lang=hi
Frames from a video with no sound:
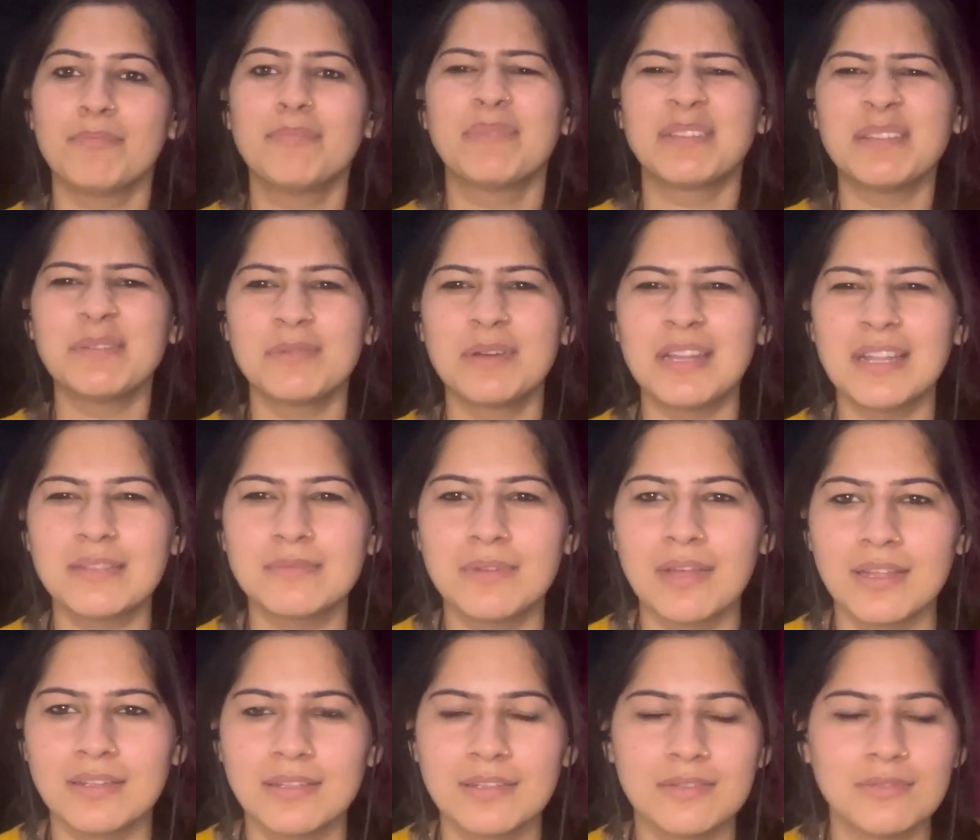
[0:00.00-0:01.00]
मतलब गलत
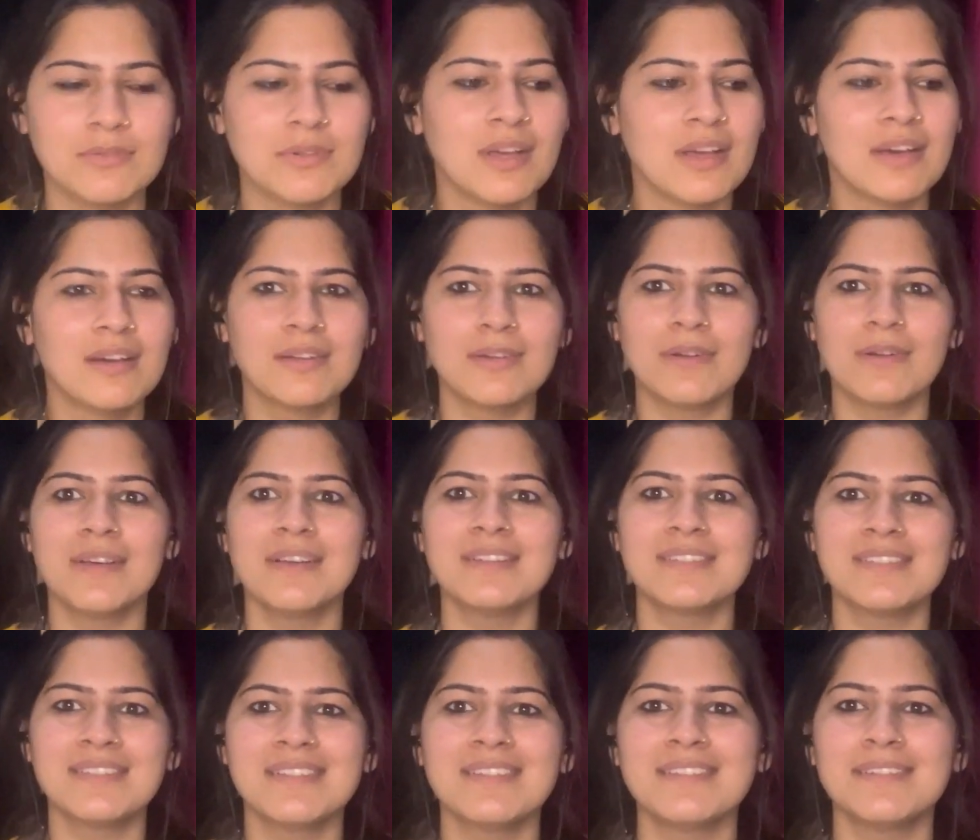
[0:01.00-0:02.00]
गा देती हूँ रोना
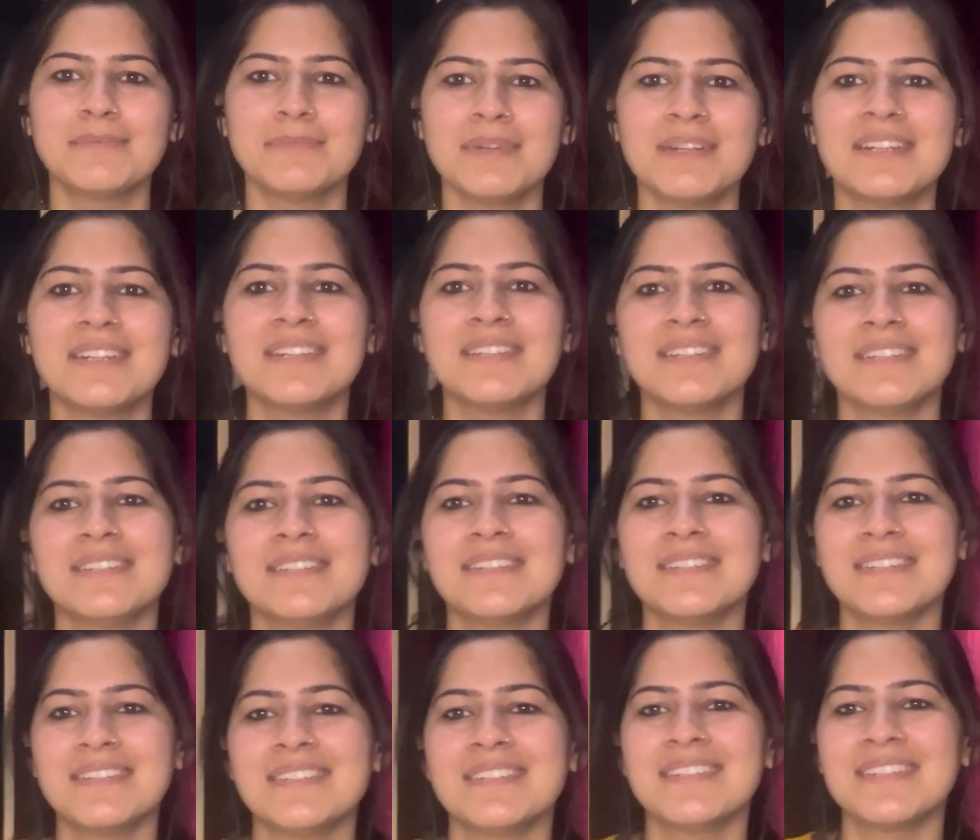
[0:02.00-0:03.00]
शेर मारे
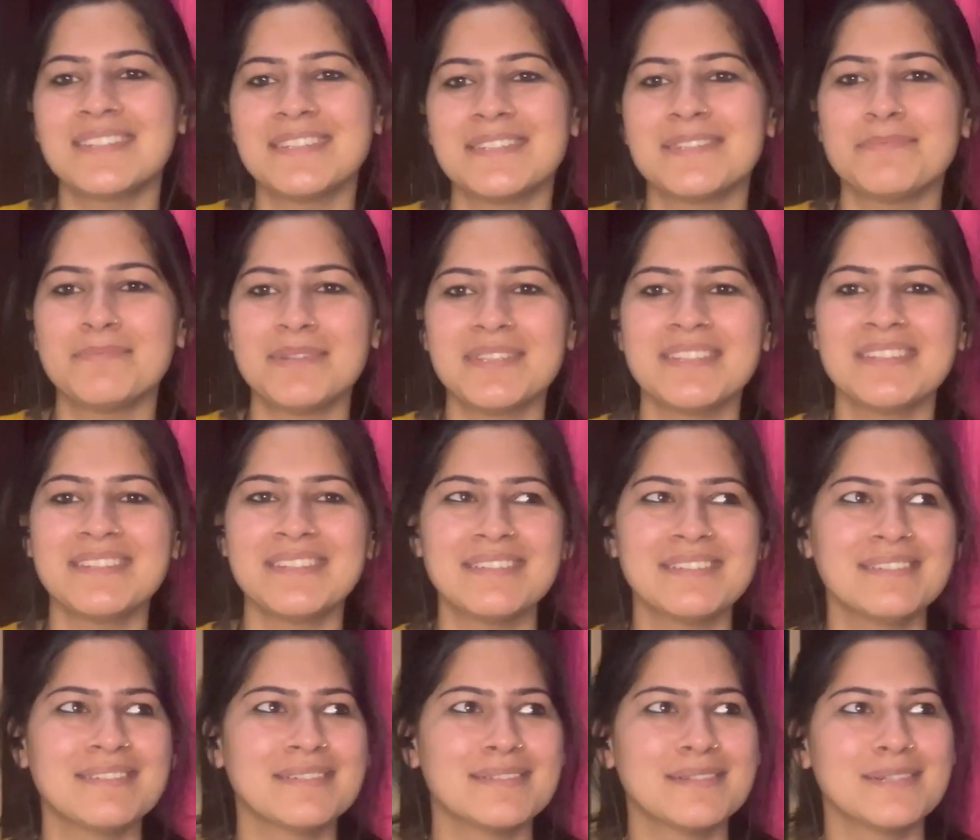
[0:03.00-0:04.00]
नाना किस्मत
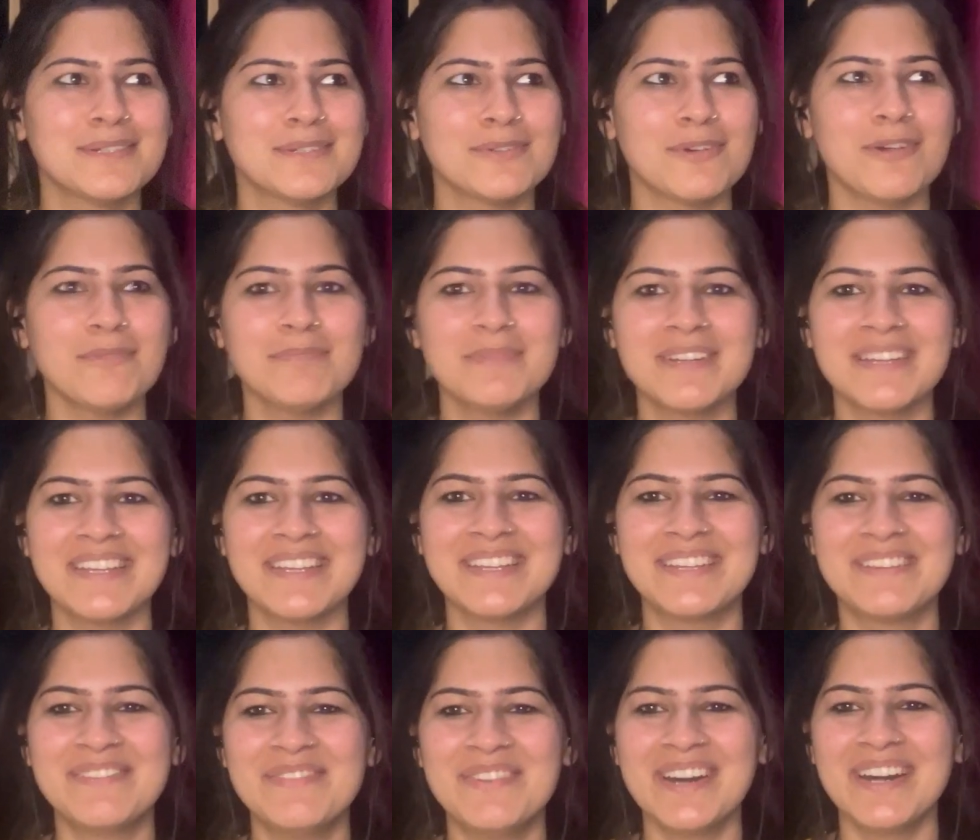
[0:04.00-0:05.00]
नहीं गाड़ी टॉप
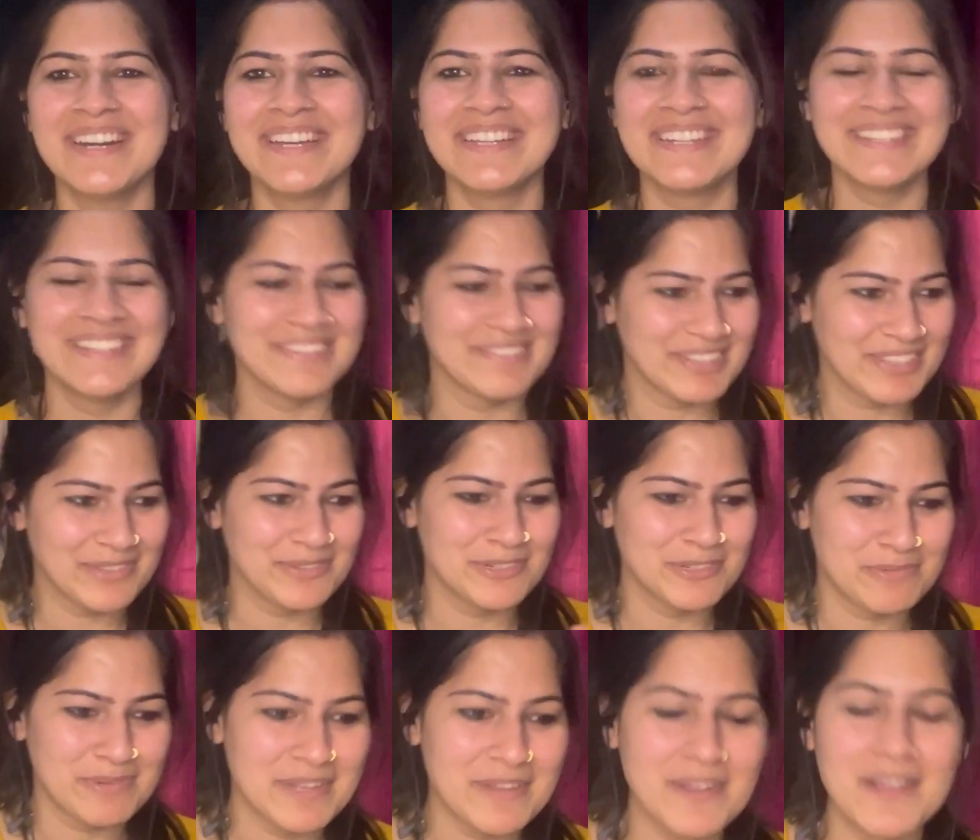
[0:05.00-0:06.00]
गेर मारे मतलब
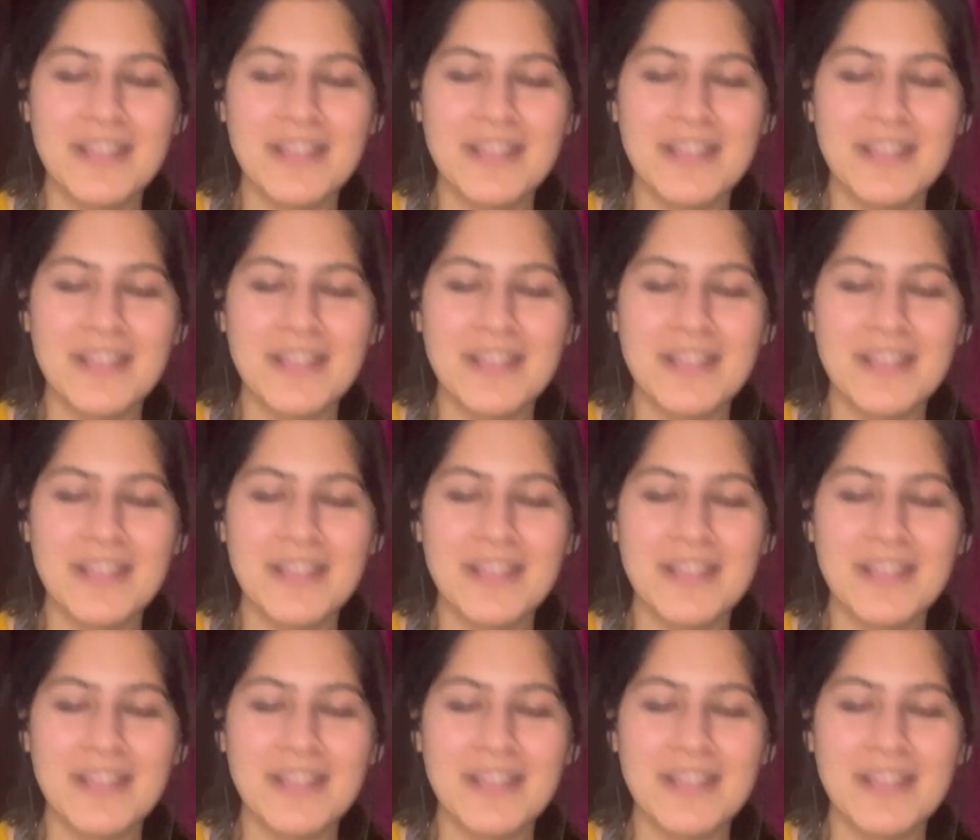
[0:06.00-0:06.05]
कुछ भी